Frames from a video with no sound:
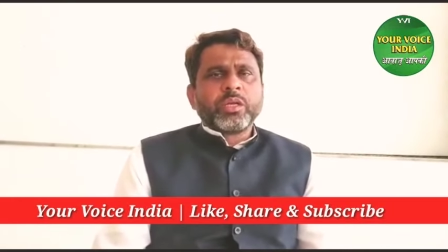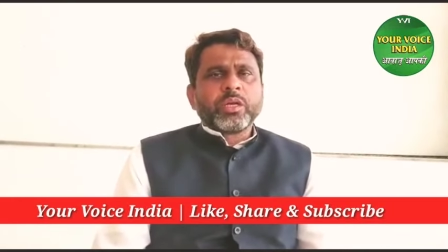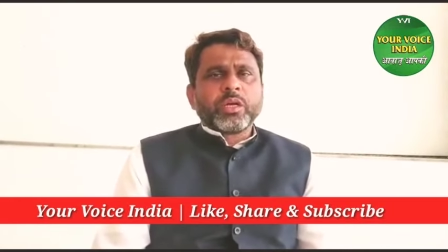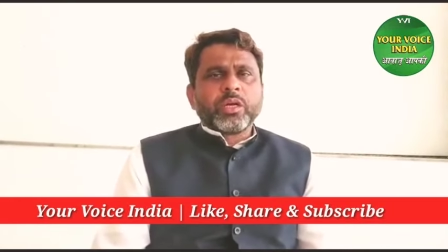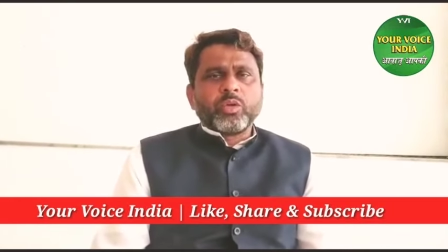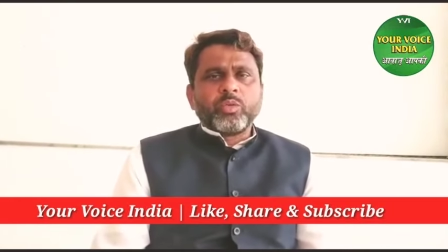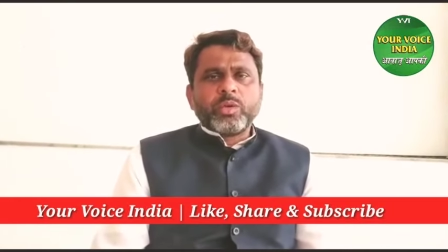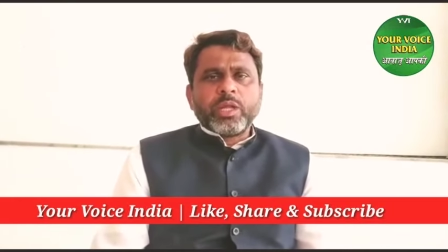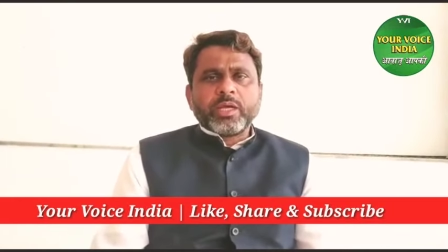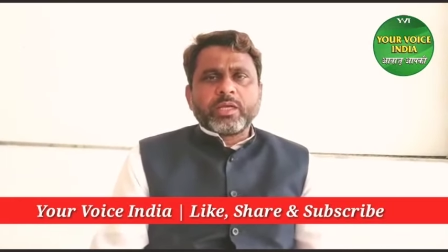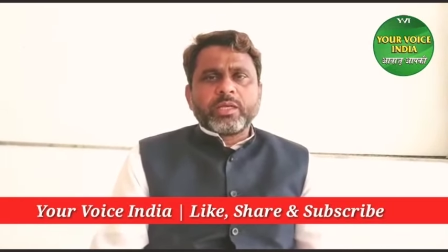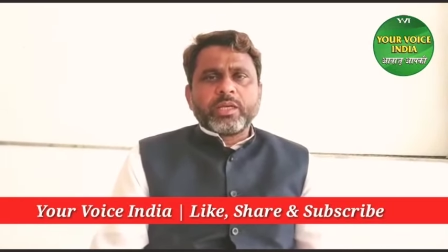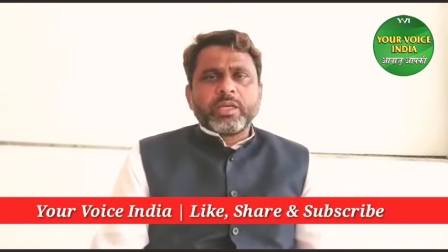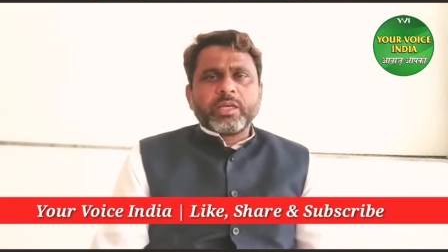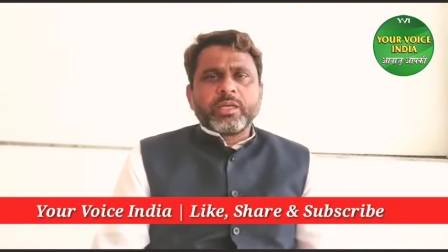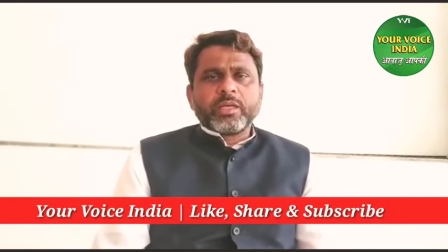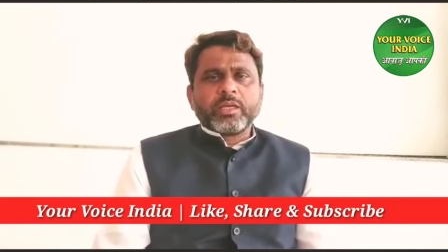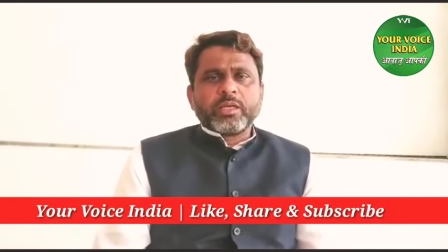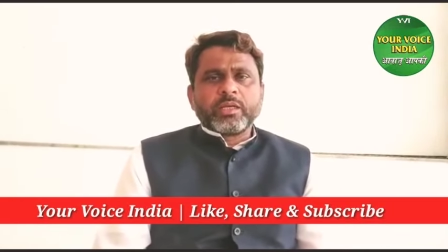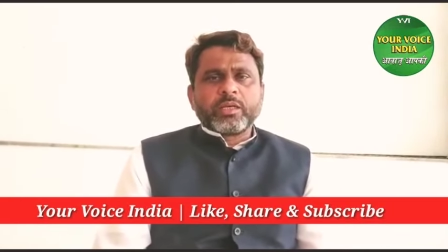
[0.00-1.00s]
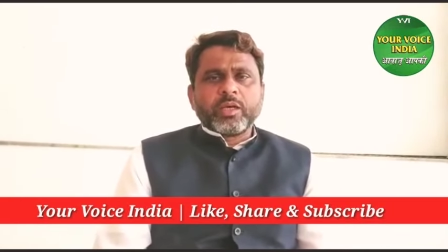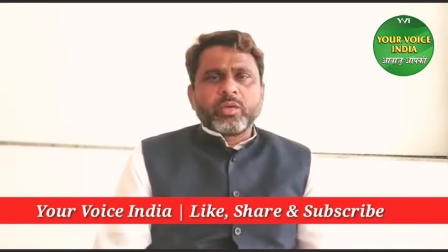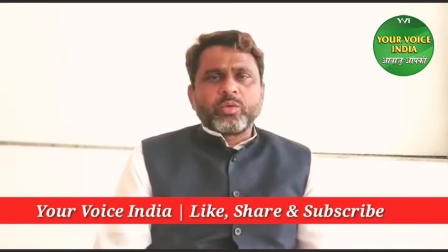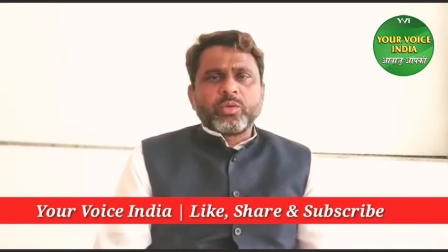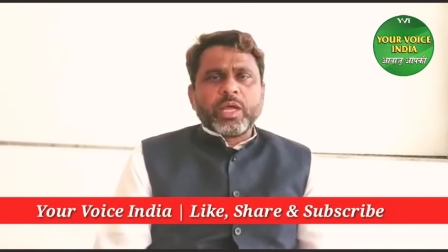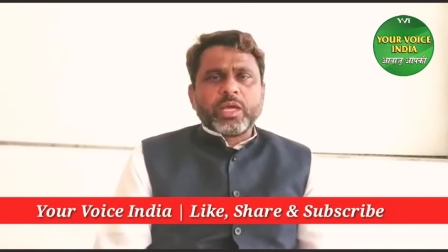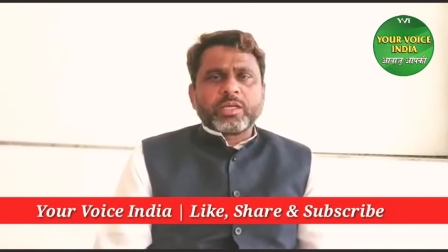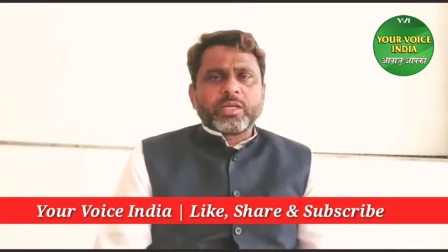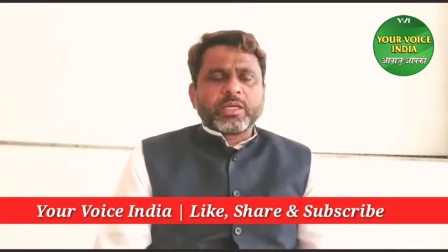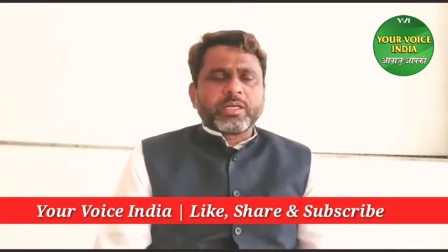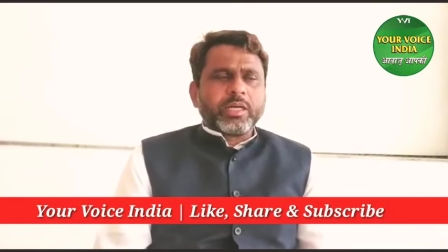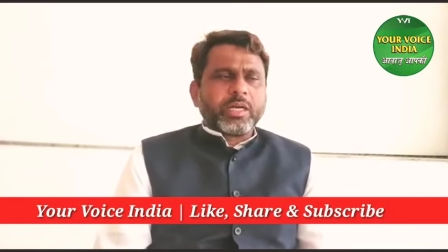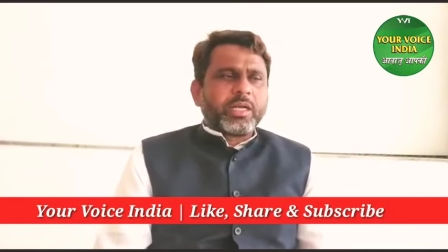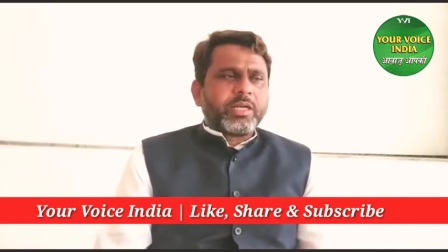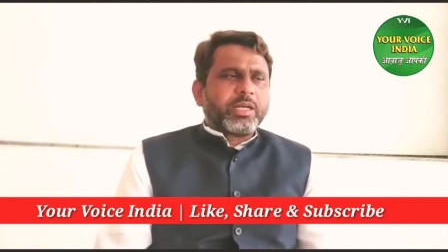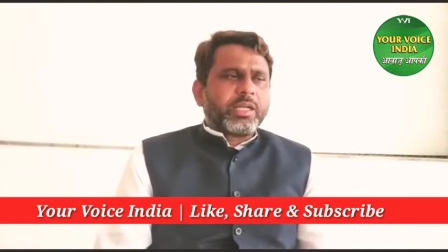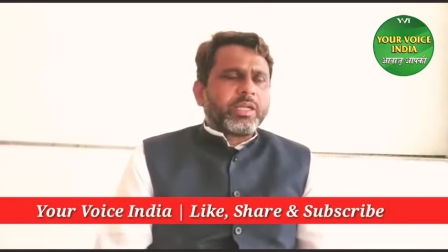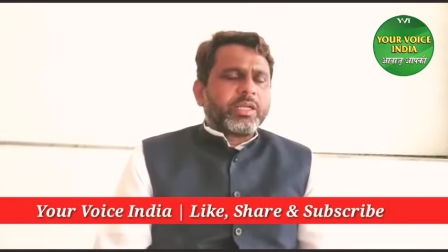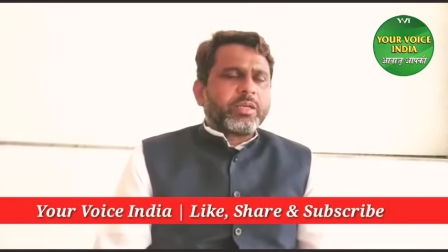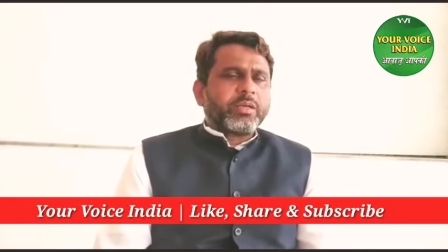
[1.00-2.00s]
करुणा के करुणा के
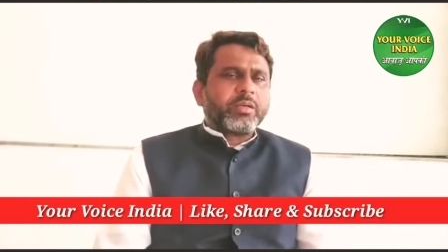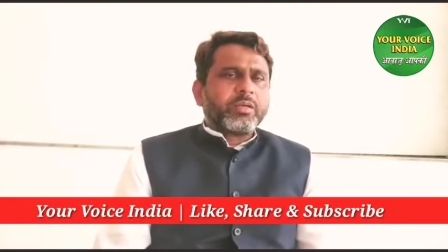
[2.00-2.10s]
कहर ने